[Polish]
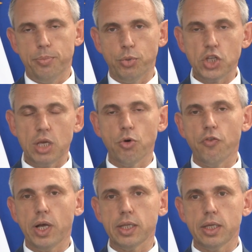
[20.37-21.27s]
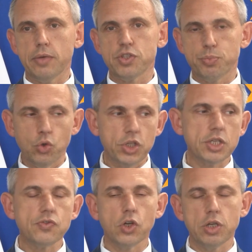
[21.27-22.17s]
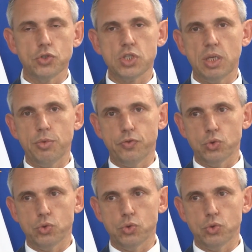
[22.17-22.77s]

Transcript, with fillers: podejmowane wspólnie z wojewódzkimi